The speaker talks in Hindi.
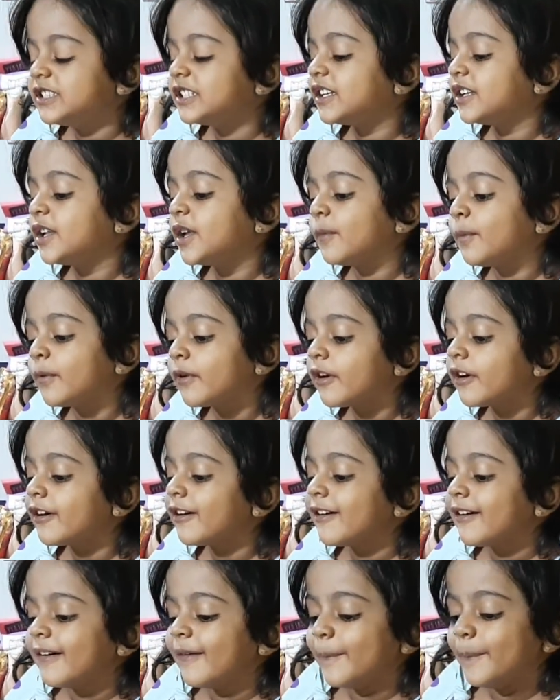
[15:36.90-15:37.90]
सिर्फ
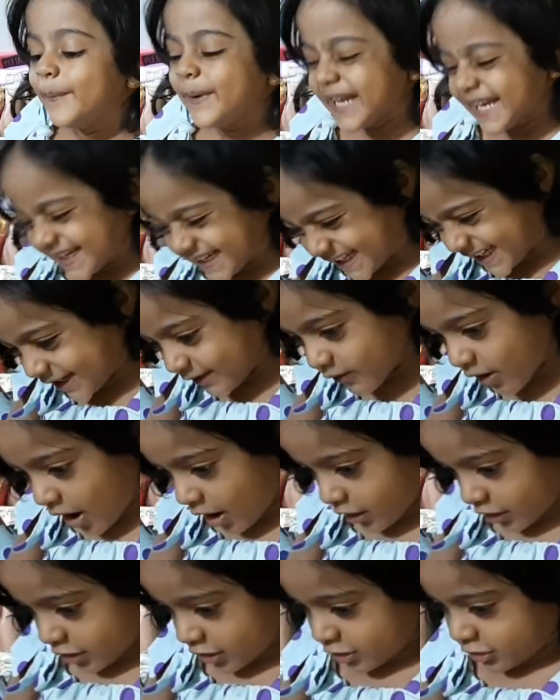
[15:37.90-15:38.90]
पिंकी
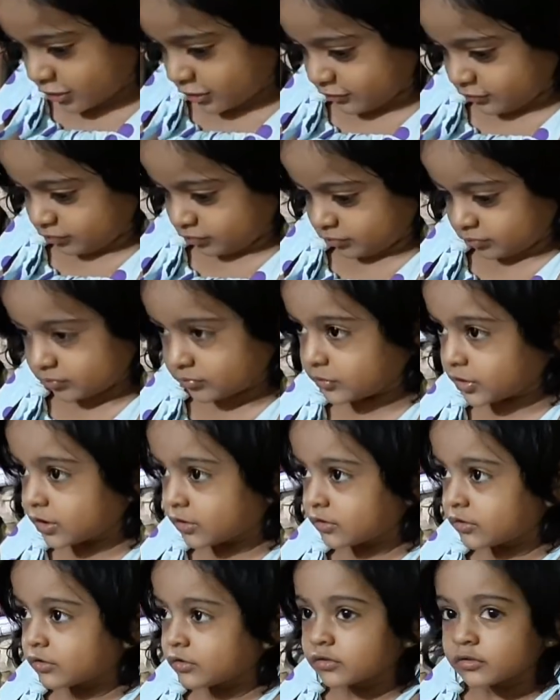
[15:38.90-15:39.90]
वाला
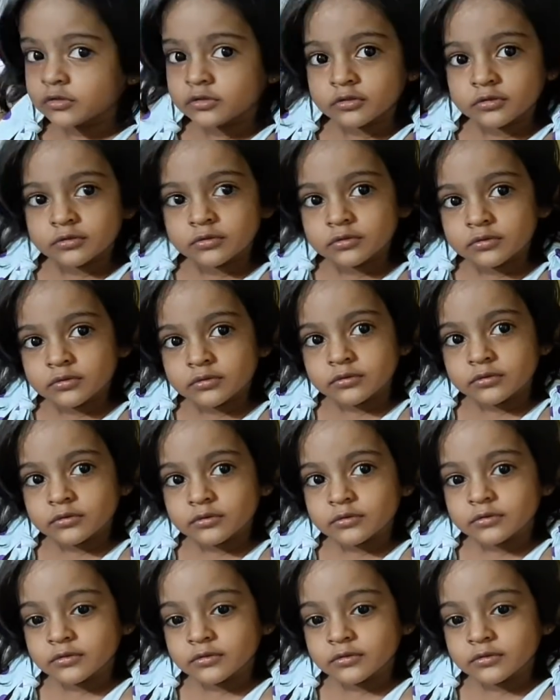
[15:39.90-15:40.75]
पिंक वाला कौन सा गाना है